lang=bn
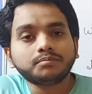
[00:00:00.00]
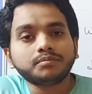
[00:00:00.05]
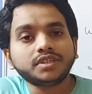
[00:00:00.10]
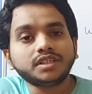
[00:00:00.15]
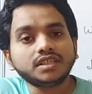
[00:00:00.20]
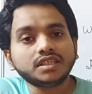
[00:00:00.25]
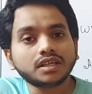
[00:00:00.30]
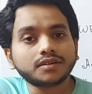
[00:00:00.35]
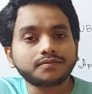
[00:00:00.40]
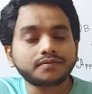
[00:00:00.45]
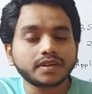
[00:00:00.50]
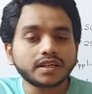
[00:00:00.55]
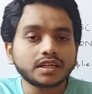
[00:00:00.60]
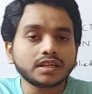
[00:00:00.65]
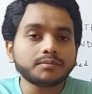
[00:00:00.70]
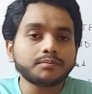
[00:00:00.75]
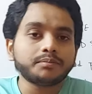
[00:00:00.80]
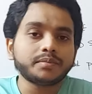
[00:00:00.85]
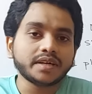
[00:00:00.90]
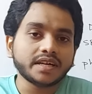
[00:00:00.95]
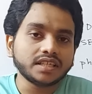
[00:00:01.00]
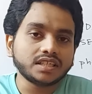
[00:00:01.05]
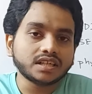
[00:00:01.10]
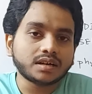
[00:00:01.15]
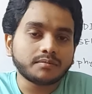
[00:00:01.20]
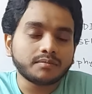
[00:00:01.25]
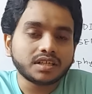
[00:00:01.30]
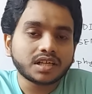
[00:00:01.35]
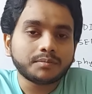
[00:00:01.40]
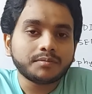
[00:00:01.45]
পিডিএফে পেয়ে
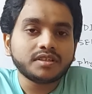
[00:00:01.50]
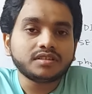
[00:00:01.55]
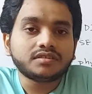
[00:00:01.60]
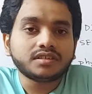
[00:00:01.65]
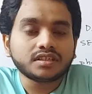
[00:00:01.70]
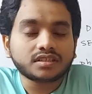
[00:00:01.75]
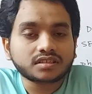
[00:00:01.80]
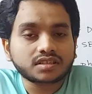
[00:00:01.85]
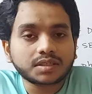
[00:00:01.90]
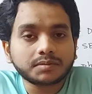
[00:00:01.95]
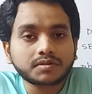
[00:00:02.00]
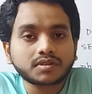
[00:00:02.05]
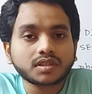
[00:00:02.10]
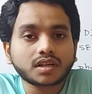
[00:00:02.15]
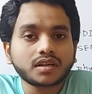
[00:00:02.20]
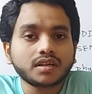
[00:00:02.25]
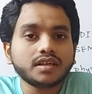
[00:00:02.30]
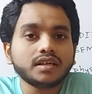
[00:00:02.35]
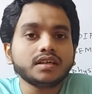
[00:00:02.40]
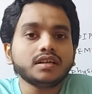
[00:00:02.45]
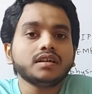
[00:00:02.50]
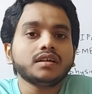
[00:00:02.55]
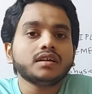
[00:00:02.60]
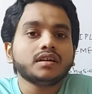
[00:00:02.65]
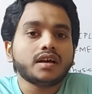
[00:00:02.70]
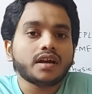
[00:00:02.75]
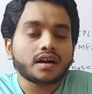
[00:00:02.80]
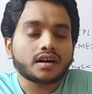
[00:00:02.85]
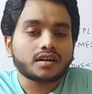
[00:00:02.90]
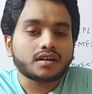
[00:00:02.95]
যাবে আমি ডিসক্রিপশানে
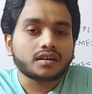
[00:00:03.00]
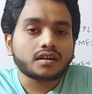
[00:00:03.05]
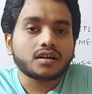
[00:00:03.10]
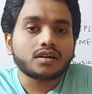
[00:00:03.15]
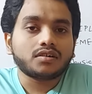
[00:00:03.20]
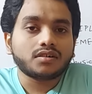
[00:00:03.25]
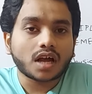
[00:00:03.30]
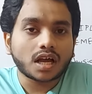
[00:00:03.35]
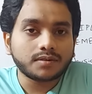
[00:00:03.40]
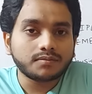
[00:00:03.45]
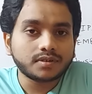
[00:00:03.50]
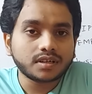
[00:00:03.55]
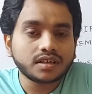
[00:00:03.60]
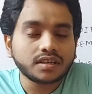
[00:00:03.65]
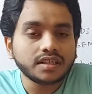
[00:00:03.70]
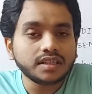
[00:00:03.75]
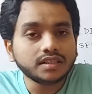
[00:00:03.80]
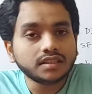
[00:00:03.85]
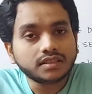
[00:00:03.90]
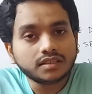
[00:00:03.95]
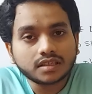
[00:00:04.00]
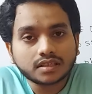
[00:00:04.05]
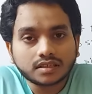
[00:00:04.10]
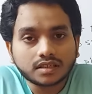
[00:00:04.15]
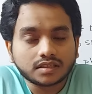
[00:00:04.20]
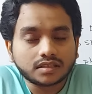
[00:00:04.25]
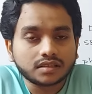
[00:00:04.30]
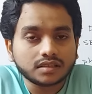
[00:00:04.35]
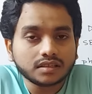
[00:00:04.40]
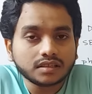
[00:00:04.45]
একটা ড্রাইভের লিঙ্ক দিয়ে
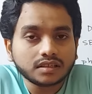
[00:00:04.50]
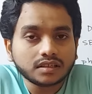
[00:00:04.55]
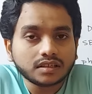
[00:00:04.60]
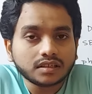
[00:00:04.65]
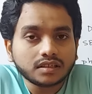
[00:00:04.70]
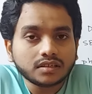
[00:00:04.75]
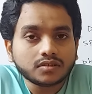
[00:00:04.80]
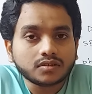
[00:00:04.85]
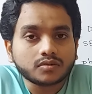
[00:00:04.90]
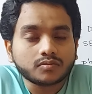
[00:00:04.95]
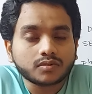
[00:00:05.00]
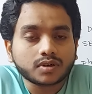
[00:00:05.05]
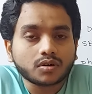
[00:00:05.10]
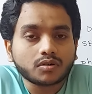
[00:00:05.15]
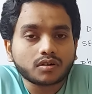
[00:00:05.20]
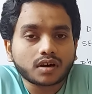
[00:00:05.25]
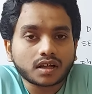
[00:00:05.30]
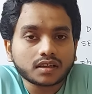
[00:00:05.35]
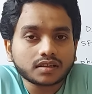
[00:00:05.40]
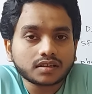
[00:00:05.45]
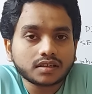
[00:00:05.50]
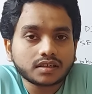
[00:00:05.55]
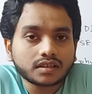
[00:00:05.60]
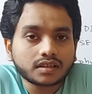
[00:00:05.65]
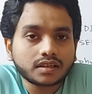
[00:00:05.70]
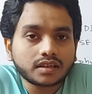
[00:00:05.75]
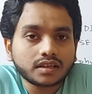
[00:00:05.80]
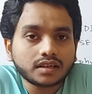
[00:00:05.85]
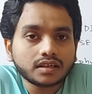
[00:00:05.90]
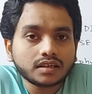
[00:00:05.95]
দিয়েছি তোমরা ওখান
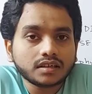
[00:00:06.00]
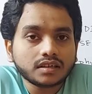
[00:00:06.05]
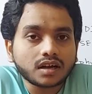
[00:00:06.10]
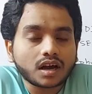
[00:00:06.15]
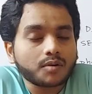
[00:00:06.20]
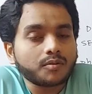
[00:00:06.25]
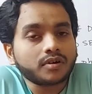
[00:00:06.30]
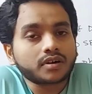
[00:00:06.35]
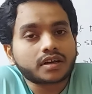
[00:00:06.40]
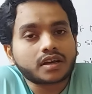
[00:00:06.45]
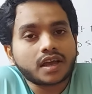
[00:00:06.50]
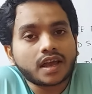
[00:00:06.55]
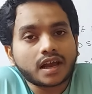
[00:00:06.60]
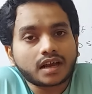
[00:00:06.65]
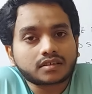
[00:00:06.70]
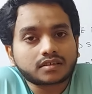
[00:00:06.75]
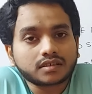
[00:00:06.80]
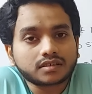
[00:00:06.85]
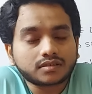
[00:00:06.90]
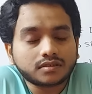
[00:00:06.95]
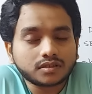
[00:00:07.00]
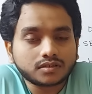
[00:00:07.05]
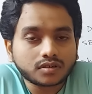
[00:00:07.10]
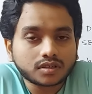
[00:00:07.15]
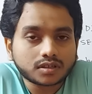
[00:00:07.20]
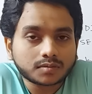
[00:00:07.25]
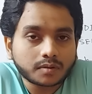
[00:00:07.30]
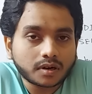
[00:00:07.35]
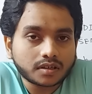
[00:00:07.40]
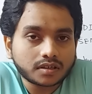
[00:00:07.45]
থেকে আমাকে অ্যাক্সেস
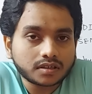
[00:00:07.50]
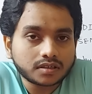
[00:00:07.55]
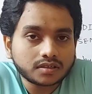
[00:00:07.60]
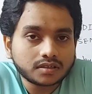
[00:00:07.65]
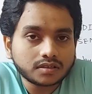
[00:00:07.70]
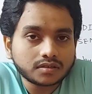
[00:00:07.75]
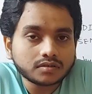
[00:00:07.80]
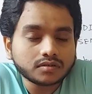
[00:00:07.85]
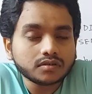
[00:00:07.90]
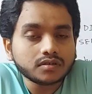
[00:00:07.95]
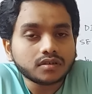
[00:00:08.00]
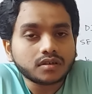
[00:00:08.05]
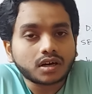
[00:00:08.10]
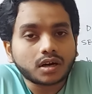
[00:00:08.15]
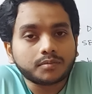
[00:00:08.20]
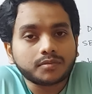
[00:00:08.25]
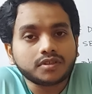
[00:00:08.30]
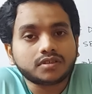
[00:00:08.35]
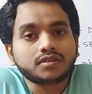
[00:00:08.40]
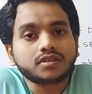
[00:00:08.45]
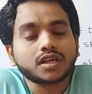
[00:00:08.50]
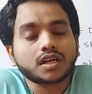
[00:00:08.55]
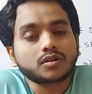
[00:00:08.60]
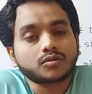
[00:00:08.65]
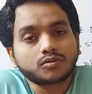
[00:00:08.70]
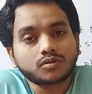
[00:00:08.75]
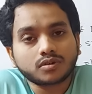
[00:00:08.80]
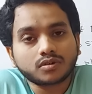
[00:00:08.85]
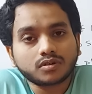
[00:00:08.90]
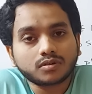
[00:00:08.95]
রিকোয়েস্ট পাঠিয়ে দিও আমি শেয়ার
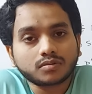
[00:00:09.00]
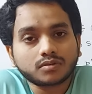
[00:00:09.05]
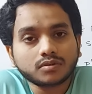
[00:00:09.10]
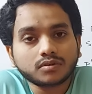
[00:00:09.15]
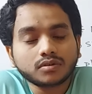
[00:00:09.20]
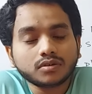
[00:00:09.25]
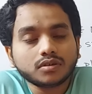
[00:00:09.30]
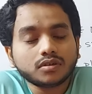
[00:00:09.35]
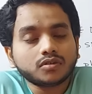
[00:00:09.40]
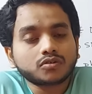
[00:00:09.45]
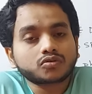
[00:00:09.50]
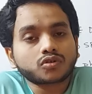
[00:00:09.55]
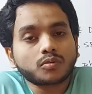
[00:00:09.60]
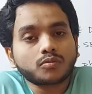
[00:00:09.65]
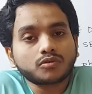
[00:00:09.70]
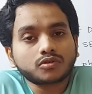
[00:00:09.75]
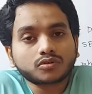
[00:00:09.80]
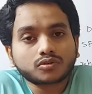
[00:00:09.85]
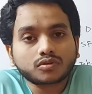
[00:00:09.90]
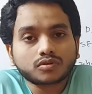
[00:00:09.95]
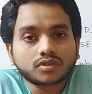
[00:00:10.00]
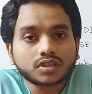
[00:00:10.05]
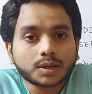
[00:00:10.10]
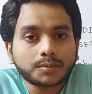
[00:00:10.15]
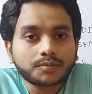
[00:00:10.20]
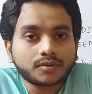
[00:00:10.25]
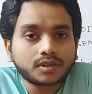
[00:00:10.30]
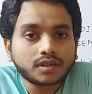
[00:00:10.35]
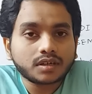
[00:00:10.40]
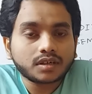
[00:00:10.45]
করে দেবো সমস্ত
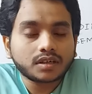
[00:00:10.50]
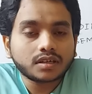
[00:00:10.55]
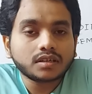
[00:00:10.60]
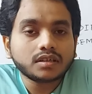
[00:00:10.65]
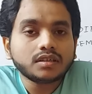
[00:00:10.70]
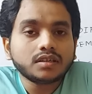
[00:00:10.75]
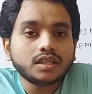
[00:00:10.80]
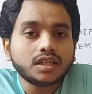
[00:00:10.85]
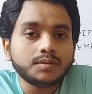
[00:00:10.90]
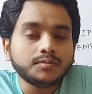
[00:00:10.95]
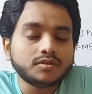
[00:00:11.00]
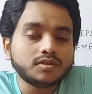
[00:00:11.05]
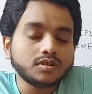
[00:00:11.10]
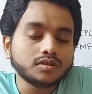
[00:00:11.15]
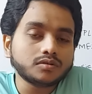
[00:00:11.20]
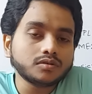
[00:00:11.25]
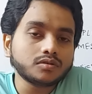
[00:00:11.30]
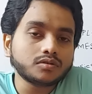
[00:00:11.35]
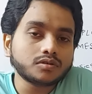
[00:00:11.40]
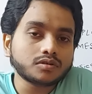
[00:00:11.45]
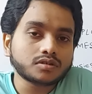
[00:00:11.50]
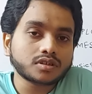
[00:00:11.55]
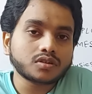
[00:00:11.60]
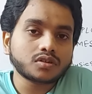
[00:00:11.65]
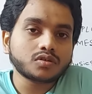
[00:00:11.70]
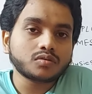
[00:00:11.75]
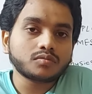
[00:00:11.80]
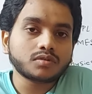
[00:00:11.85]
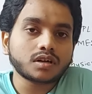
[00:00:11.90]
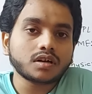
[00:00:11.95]
চ্যাপ্টারের এমসিকিউ কোয়েশন
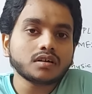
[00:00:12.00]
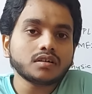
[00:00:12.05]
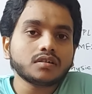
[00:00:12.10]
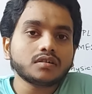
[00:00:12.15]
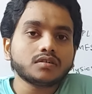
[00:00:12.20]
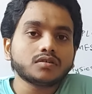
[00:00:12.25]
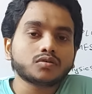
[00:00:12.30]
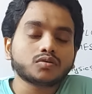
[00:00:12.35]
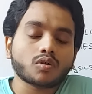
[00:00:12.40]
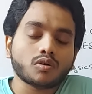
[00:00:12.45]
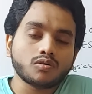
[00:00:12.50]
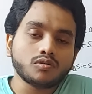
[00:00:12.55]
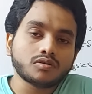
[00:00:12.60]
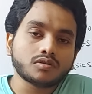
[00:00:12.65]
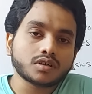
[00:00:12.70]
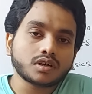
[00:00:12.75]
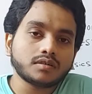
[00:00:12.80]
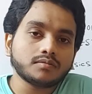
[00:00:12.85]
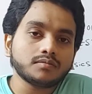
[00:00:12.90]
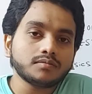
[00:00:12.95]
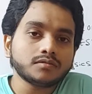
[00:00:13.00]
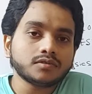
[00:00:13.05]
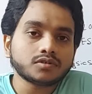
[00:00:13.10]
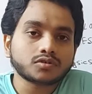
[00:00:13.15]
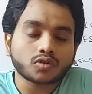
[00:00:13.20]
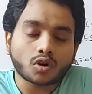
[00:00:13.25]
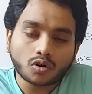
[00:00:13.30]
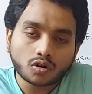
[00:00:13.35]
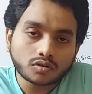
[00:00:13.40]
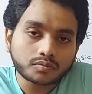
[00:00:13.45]
তোমরা সলিউশন
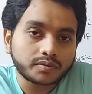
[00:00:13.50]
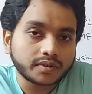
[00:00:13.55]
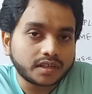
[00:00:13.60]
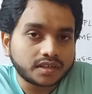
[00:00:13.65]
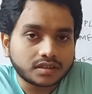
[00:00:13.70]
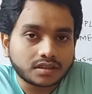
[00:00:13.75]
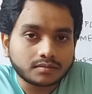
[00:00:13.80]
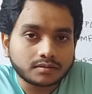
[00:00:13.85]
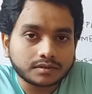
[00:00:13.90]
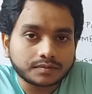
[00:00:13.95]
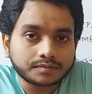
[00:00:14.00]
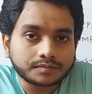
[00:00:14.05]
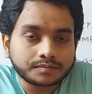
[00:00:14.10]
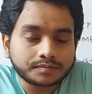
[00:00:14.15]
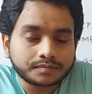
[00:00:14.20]
সহ পেয়ে যাবে